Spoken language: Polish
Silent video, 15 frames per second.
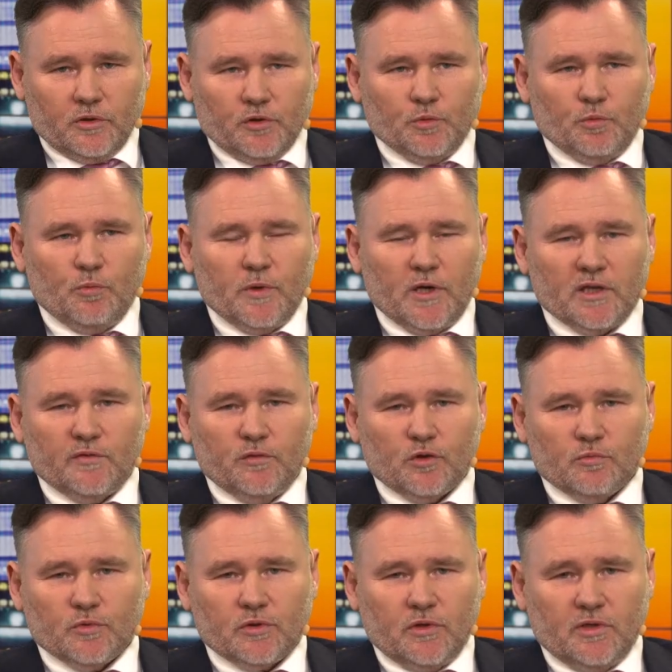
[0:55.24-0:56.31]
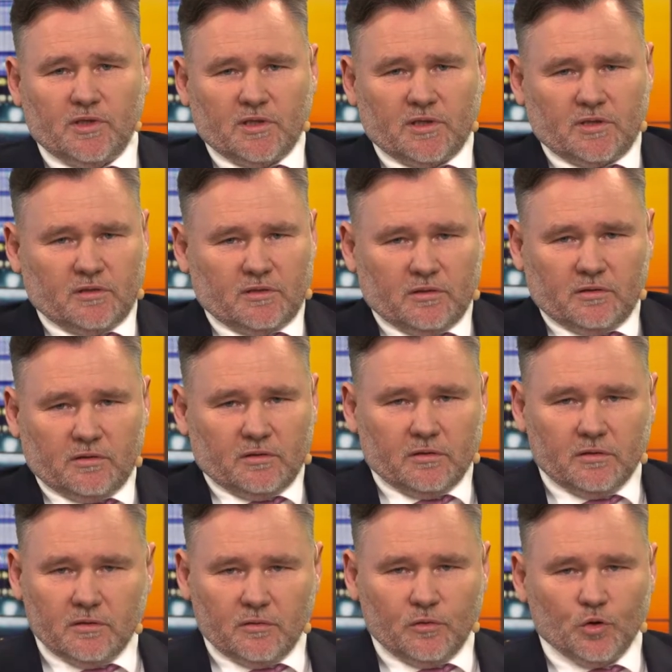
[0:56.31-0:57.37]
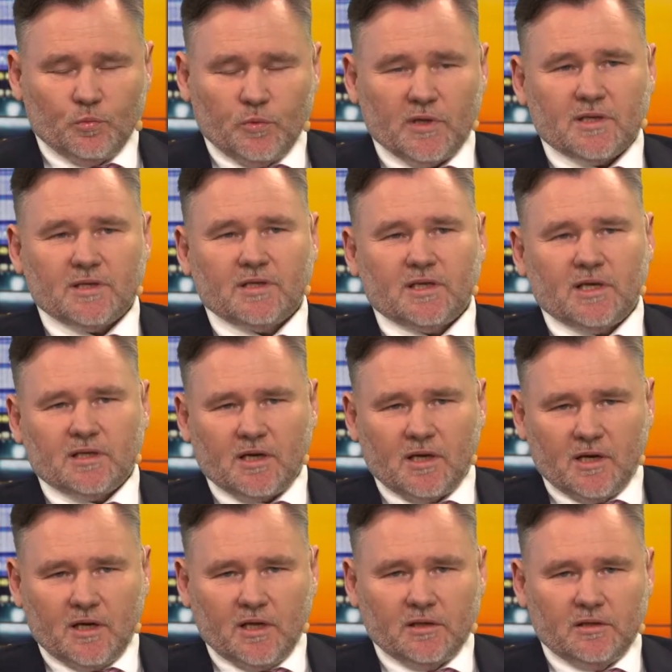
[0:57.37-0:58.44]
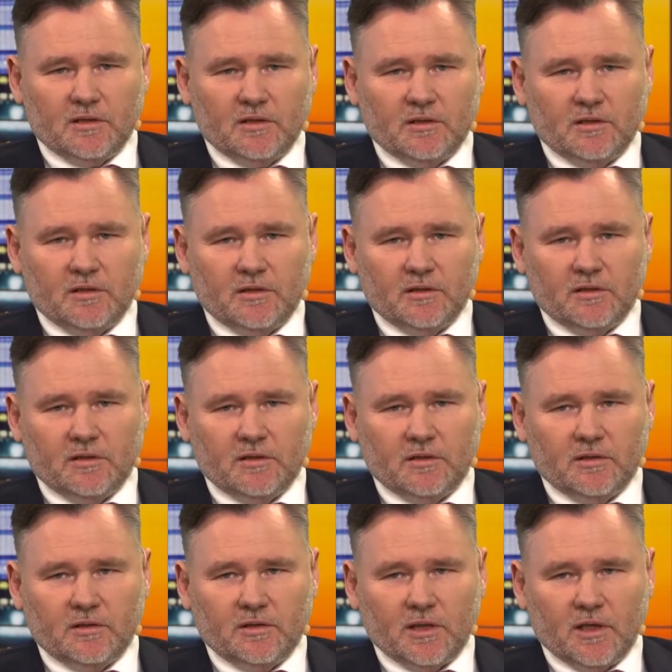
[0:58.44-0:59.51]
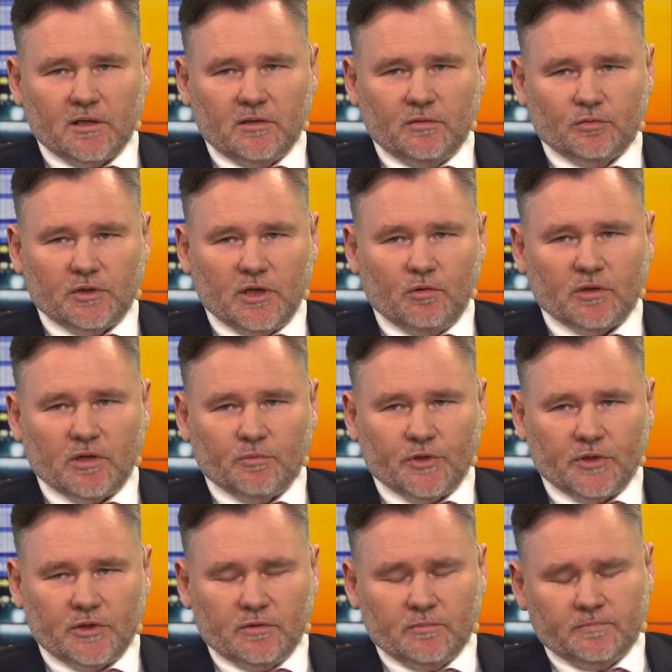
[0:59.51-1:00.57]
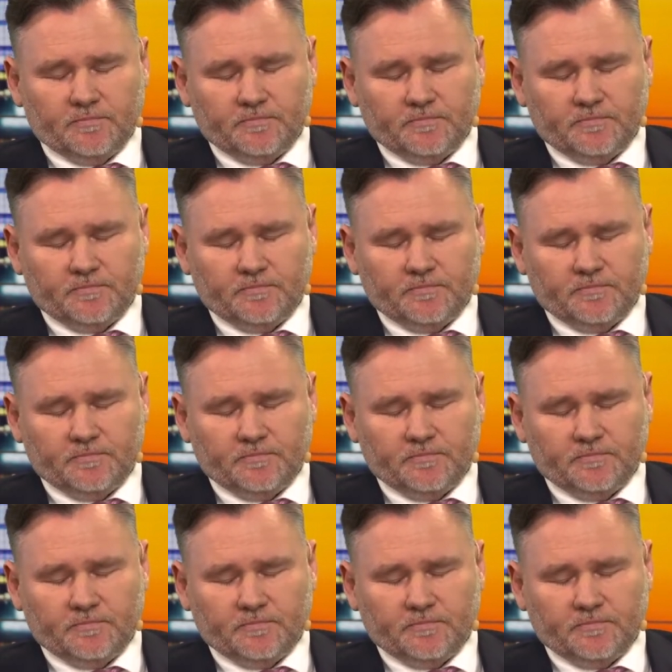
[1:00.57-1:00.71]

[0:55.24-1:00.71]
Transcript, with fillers: tego typu platform, skoro ich jest już ponad setka i, i, i jak udało nam się